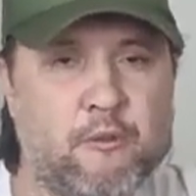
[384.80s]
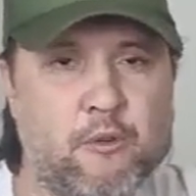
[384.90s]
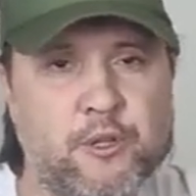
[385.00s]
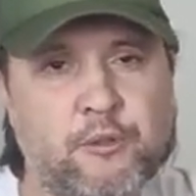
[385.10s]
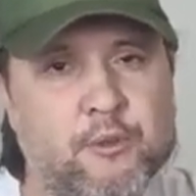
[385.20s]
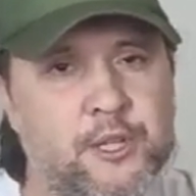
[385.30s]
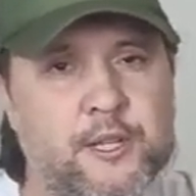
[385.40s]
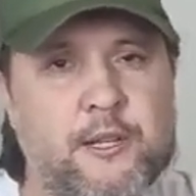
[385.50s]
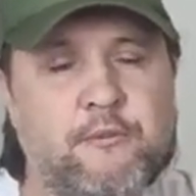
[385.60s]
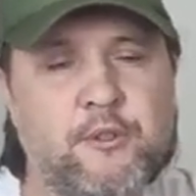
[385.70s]
Hoje eu estou
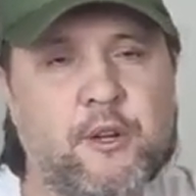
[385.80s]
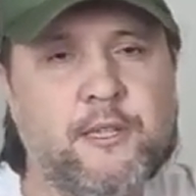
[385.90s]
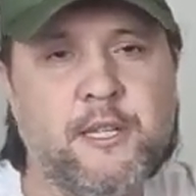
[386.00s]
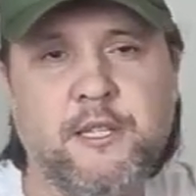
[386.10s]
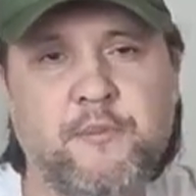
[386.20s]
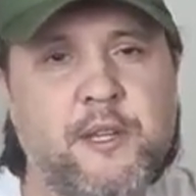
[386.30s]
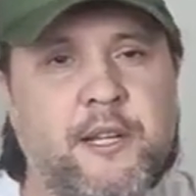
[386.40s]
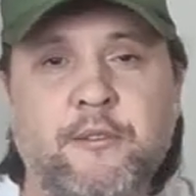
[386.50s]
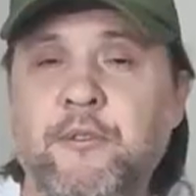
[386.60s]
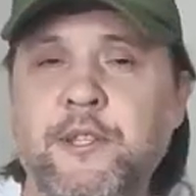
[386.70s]
atirando com JSB de
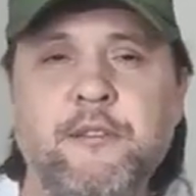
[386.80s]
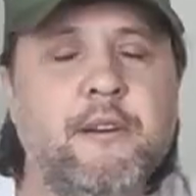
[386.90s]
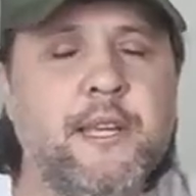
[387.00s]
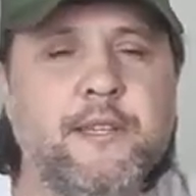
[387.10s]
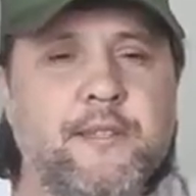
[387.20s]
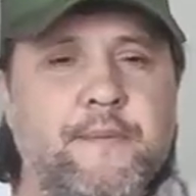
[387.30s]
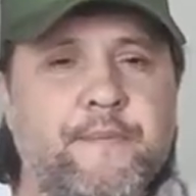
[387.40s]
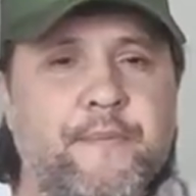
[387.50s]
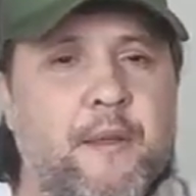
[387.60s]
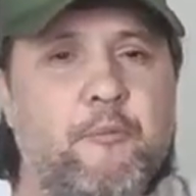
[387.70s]
14 grains.
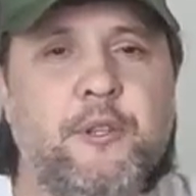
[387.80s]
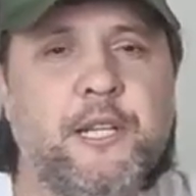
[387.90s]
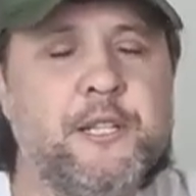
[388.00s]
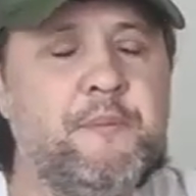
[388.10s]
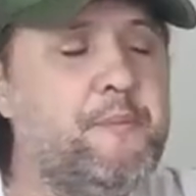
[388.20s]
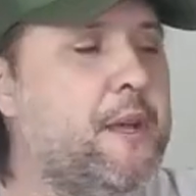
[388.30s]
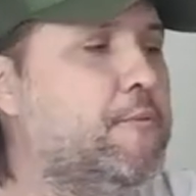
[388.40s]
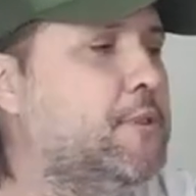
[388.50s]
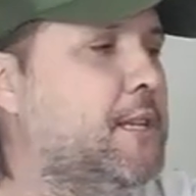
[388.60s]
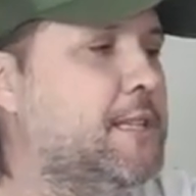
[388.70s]
Muita gente me
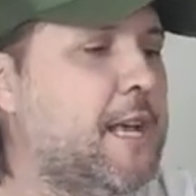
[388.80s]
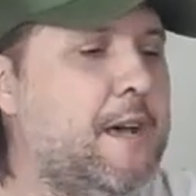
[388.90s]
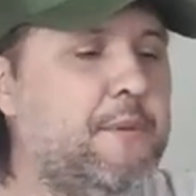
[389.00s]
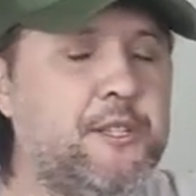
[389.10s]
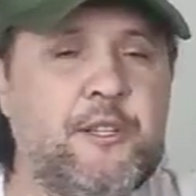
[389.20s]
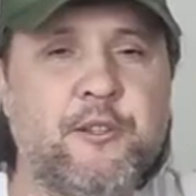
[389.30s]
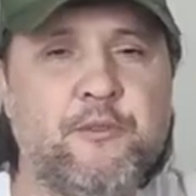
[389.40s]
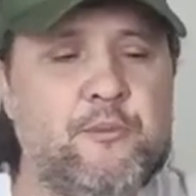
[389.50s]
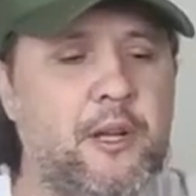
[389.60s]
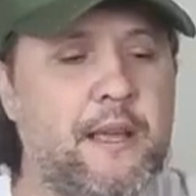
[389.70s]
pergunta se essa arma atira
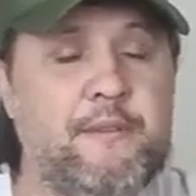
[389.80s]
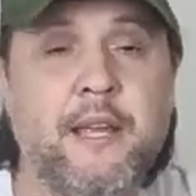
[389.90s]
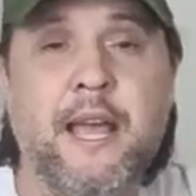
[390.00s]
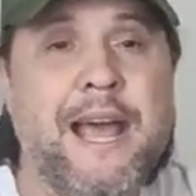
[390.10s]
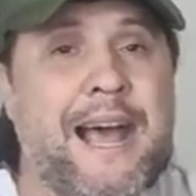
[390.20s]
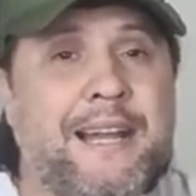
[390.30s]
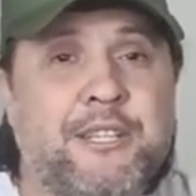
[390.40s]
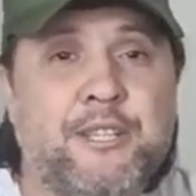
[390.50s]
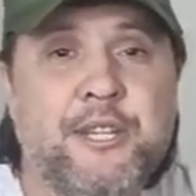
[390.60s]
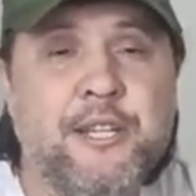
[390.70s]
chumbo leve.
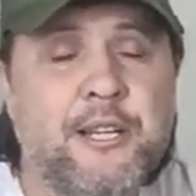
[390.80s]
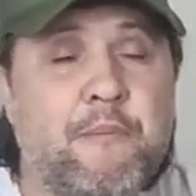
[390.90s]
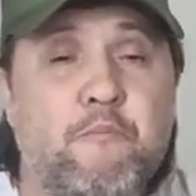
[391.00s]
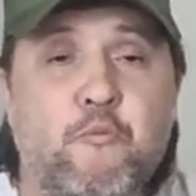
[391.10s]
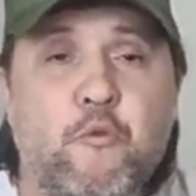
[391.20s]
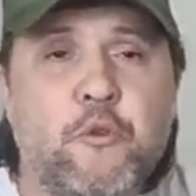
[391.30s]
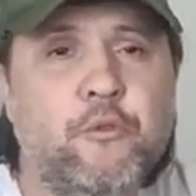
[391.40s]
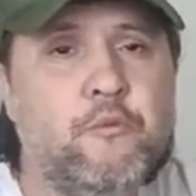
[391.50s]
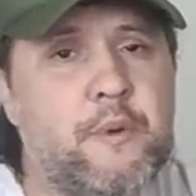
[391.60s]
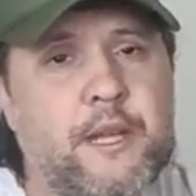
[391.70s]
Atira
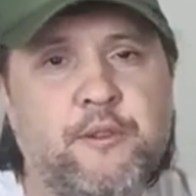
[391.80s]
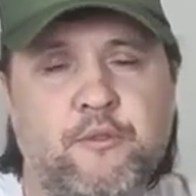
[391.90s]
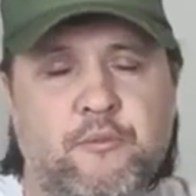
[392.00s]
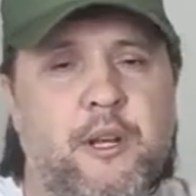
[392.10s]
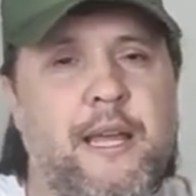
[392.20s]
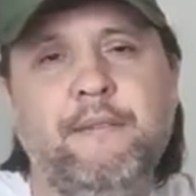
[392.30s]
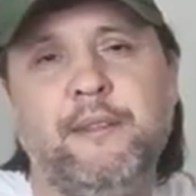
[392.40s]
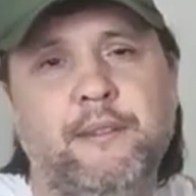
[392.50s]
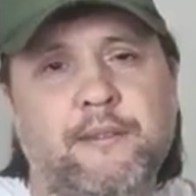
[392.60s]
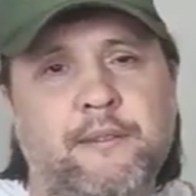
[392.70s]
muito bem chumbo
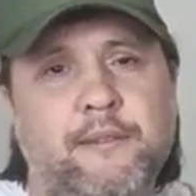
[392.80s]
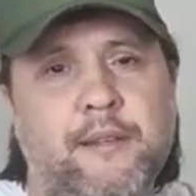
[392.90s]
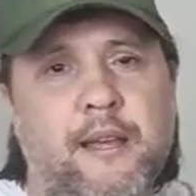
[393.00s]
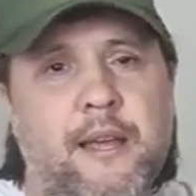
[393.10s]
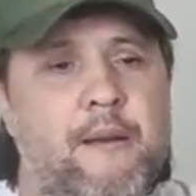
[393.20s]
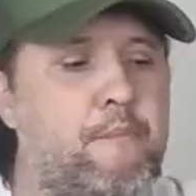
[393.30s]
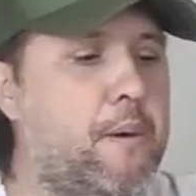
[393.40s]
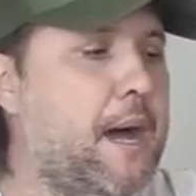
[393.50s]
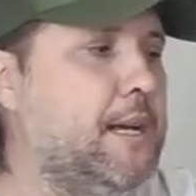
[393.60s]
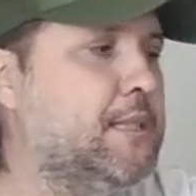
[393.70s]
leve.
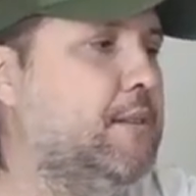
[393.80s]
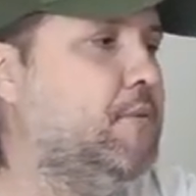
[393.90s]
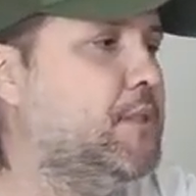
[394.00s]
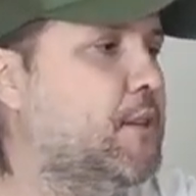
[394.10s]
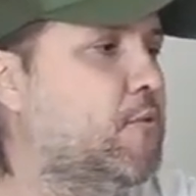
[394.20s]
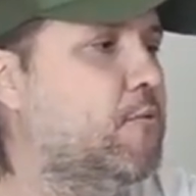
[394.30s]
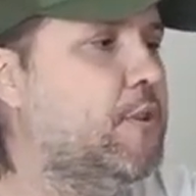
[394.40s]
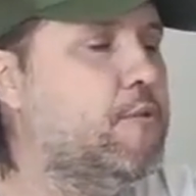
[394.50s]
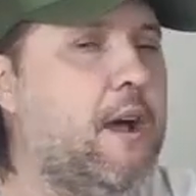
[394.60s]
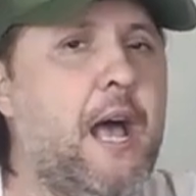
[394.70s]
Basta você
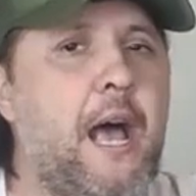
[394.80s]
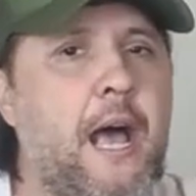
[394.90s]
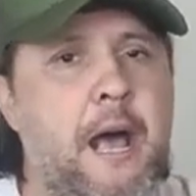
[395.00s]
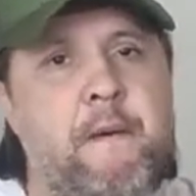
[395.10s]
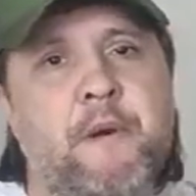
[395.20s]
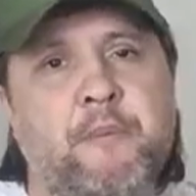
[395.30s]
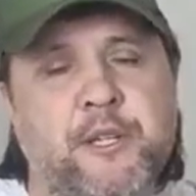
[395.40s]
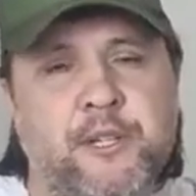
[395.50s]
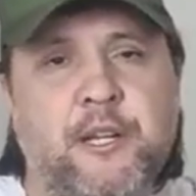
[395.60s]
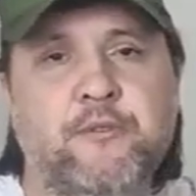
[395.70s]
configurar a arma
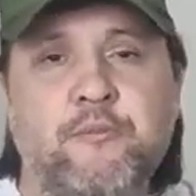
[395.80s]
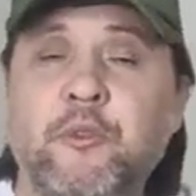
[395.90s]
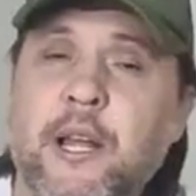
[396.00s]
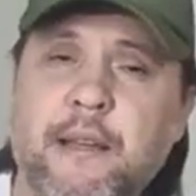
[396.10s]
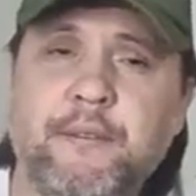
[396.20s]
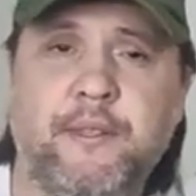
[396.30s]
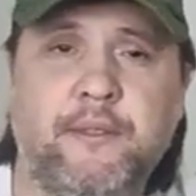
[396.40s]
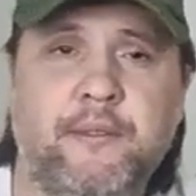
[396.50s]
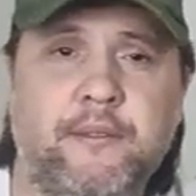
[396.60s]
para tirar chumbo leve.